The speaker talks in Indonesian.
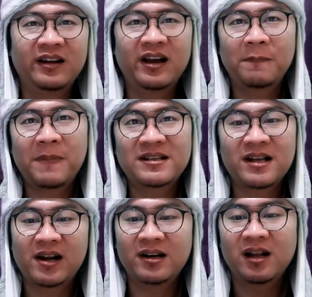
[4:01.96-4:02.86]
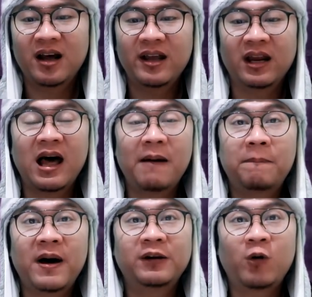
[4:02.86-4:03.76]
Dengan pasaran nilai
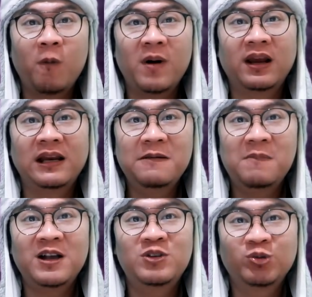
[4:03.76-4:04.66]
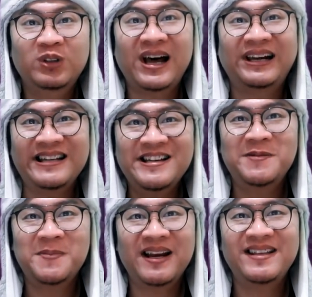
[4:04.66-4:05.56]
8,5 juta
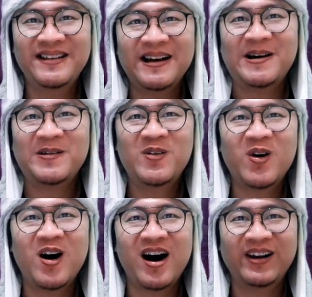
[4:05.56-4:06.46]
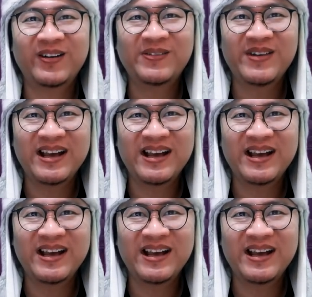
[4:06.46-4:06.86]
ringgit Malaysia. Wah, luar